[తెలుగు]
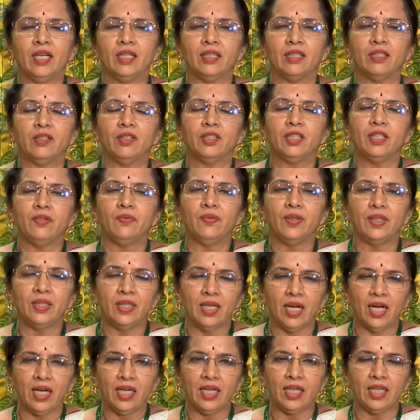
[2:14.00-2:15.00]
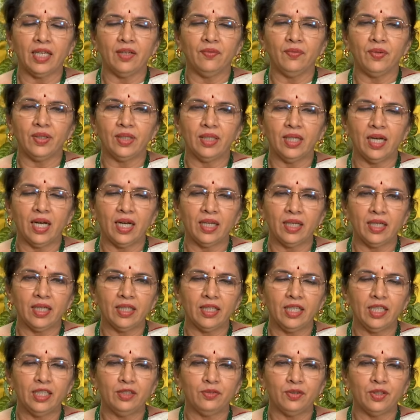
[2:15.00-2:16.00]
తర్వాత విదారి విదారి
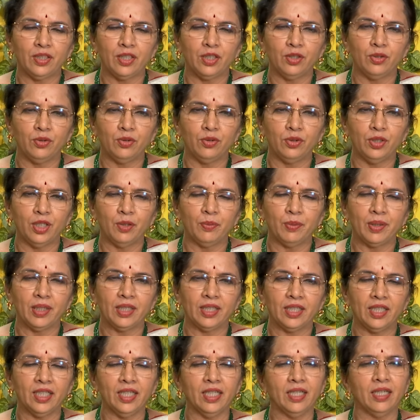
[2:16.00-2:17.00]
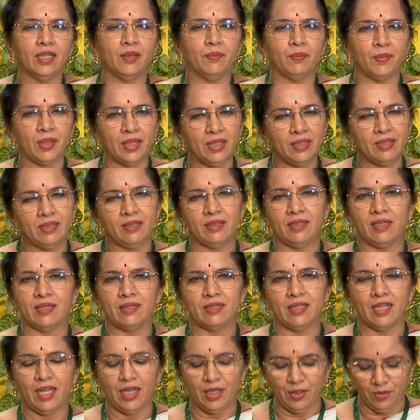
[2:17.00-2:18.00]
అనేటువంటిది కూడా మనకి మంచి
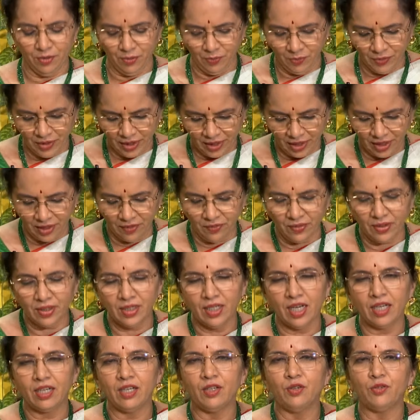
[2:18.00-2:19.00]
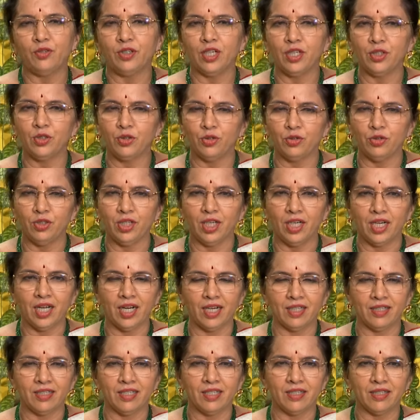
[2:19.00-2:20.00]
రసాయనం ఈ విదారిని కూడా
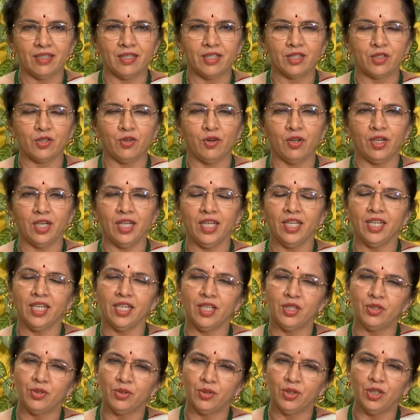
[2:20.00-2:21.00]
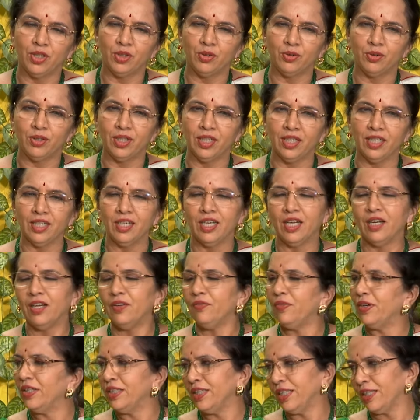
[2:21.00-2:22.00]
చూర్ణంలాగా చేసేసుకోవాలి ఈ చూర్ణం కూడా
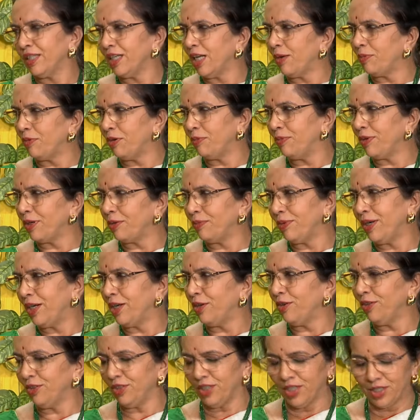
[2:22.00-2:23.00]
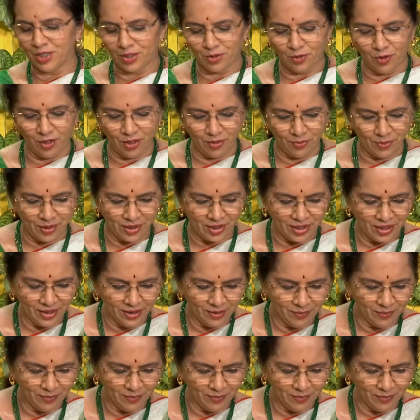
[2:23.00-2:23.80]
వంద గ్రాముల పరిమాణంలో తీసుకోవాలన్నమాట